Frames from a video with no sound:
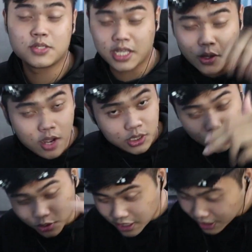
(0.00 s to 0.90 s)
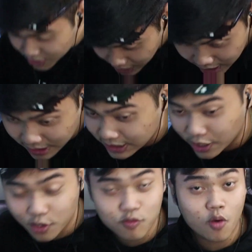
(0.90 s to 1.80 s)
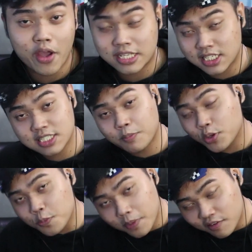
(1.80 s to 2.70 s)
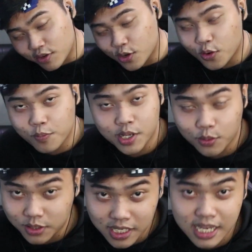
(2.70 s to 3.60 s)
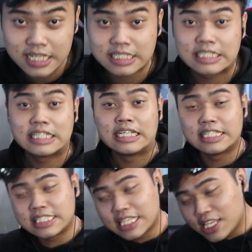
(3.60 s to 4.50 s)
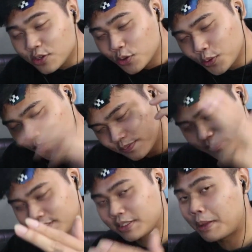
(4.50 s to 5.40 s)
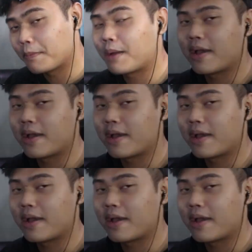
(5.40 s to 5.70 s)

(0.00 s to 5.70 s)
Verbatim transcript: so jadi gue Antonius aja thank you for watching sampai jumpa di video gue berikutnya see you bye